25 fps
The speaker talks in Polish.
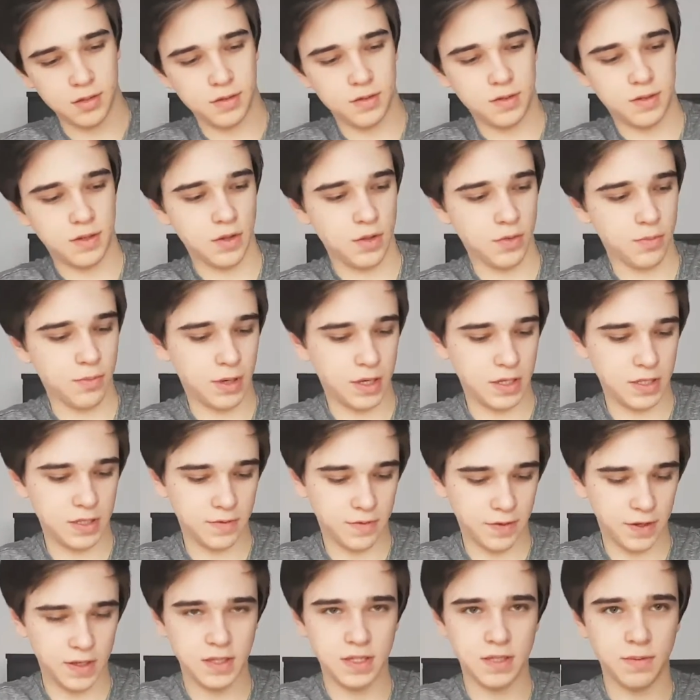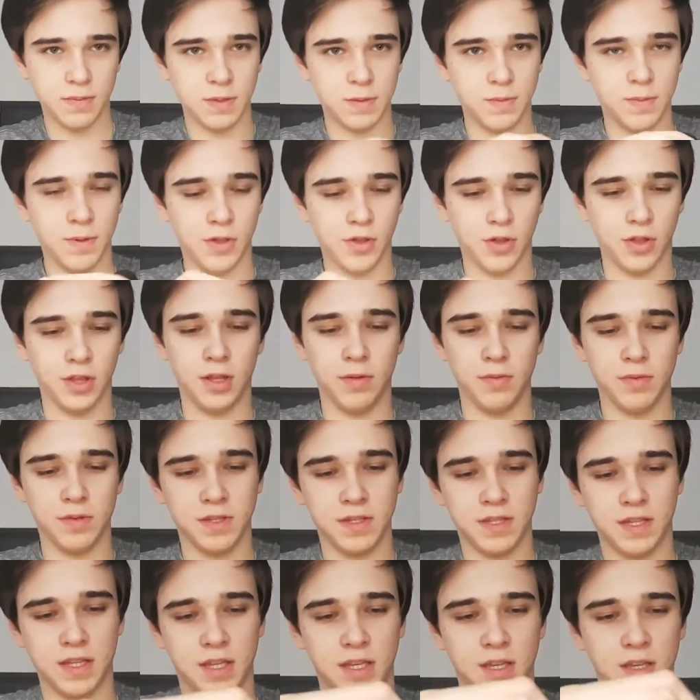Zresztą bardzo fajnie zabezpieczony
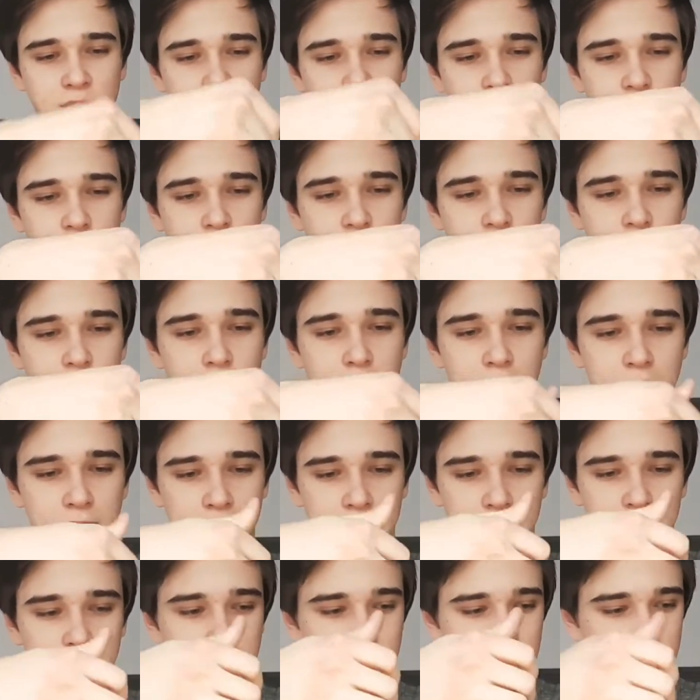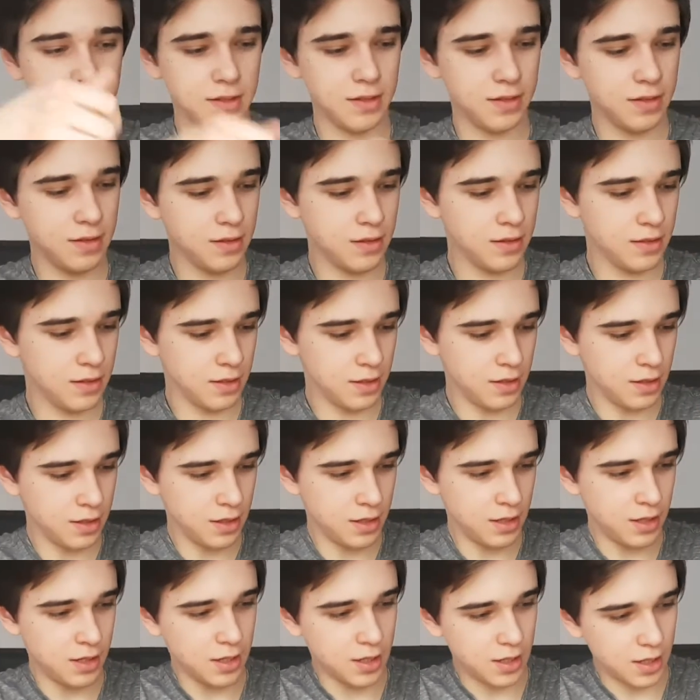przez taki magnes.
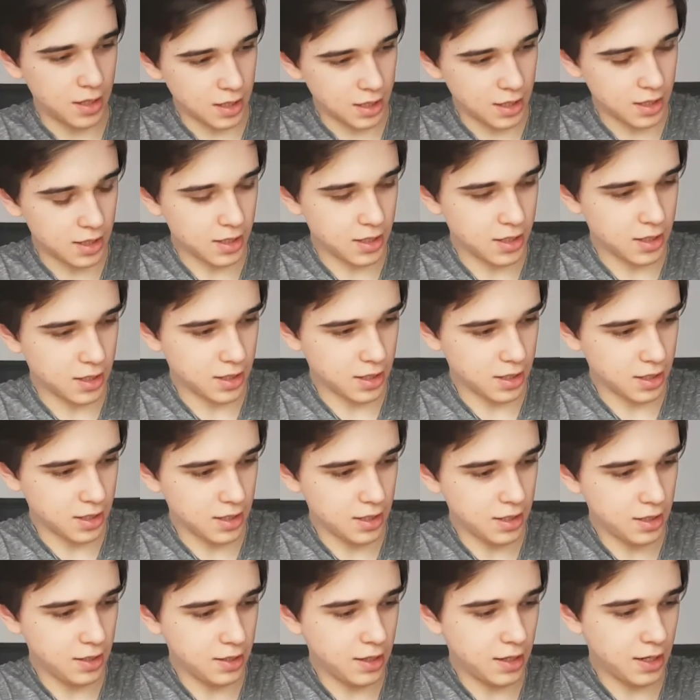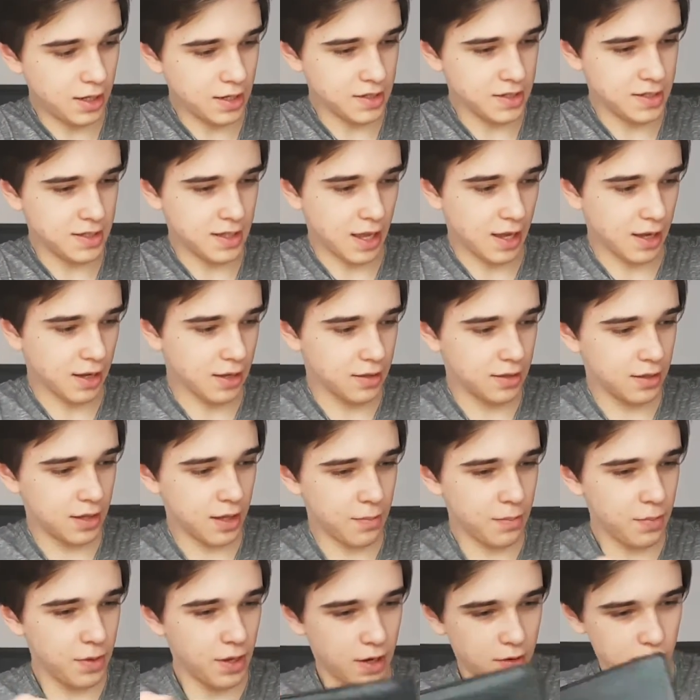E, I teraz tak,
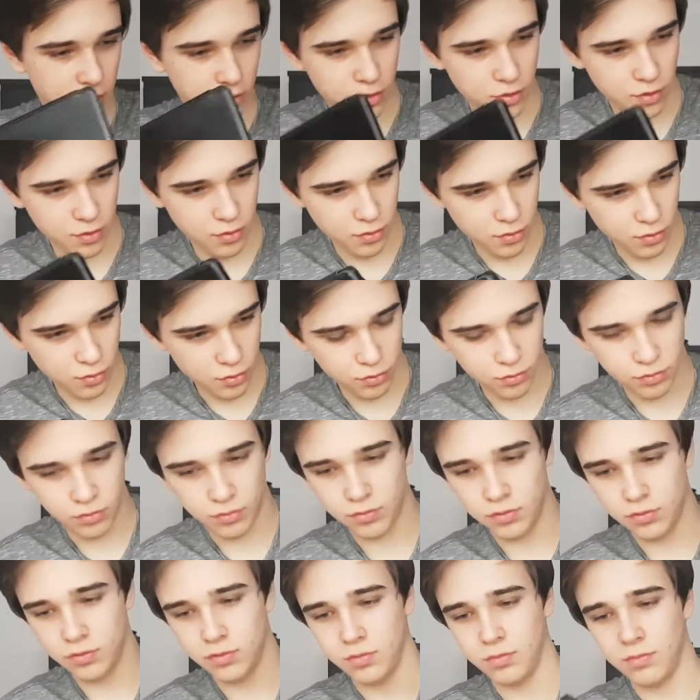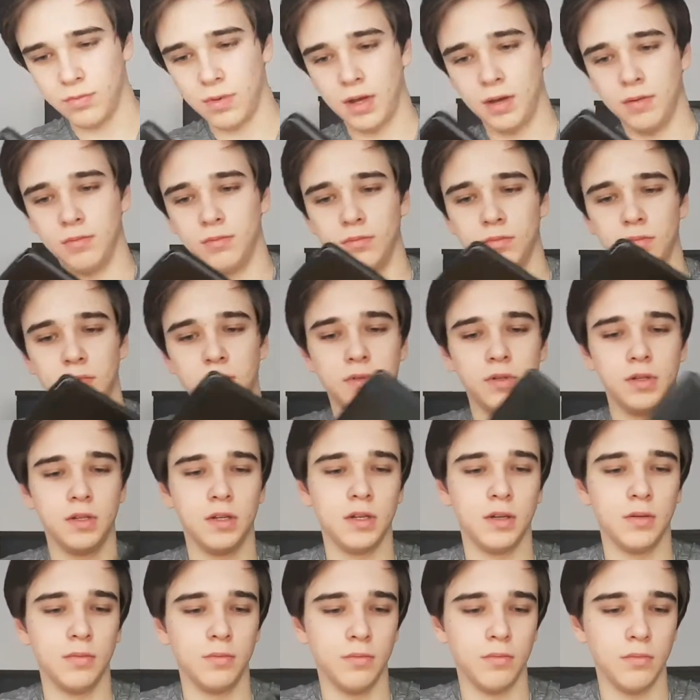na pierwszy rzut mam
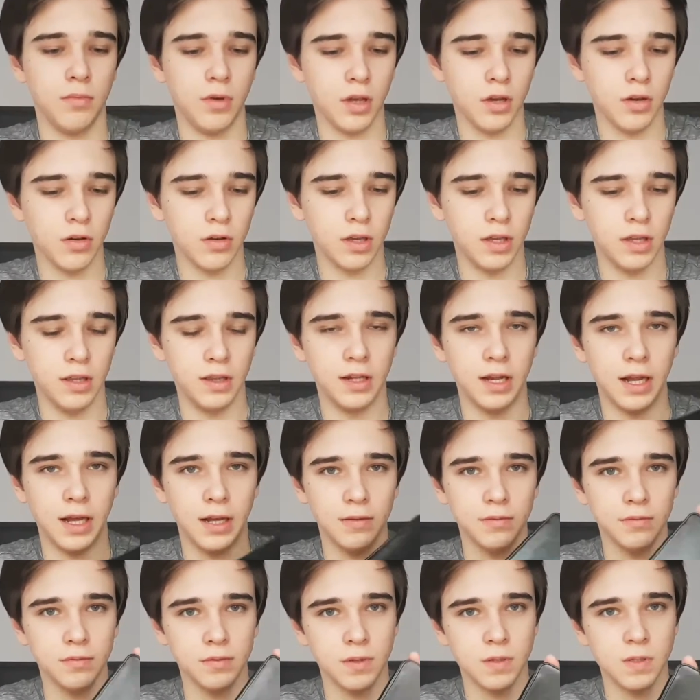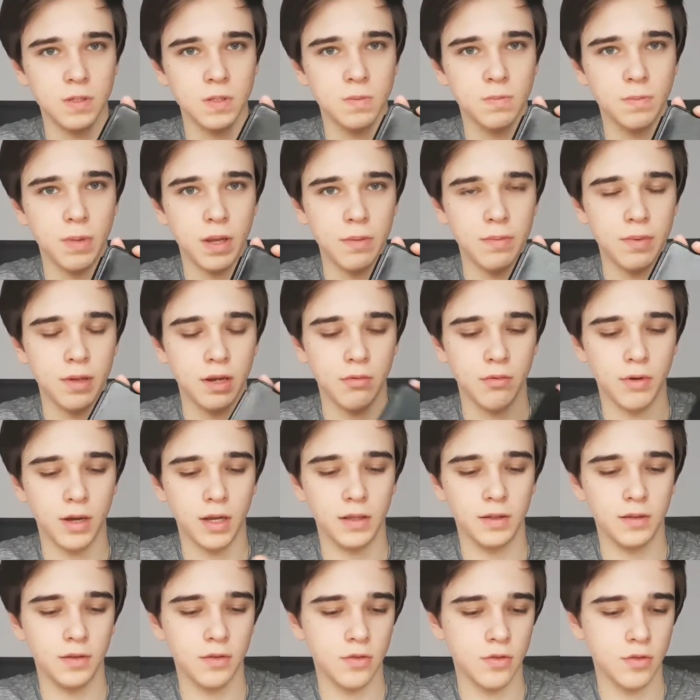e, mojego Kindla, to jest
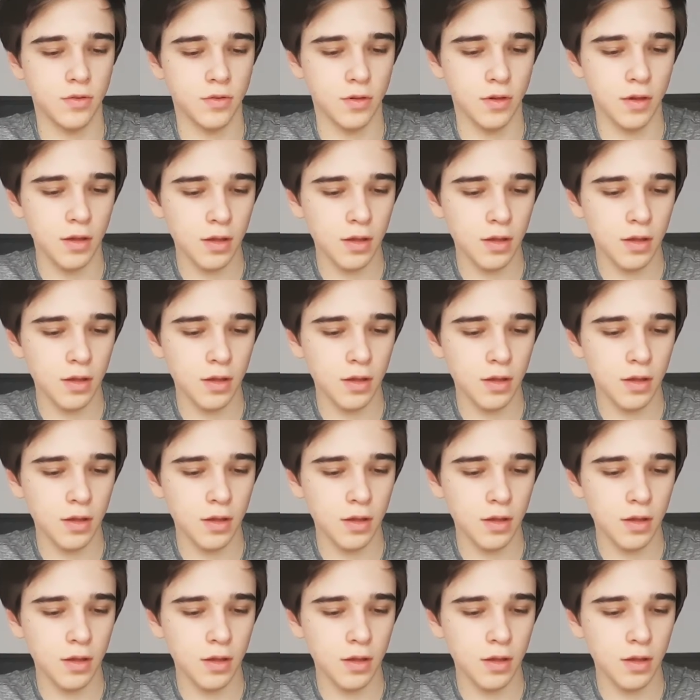Paperwhite 3.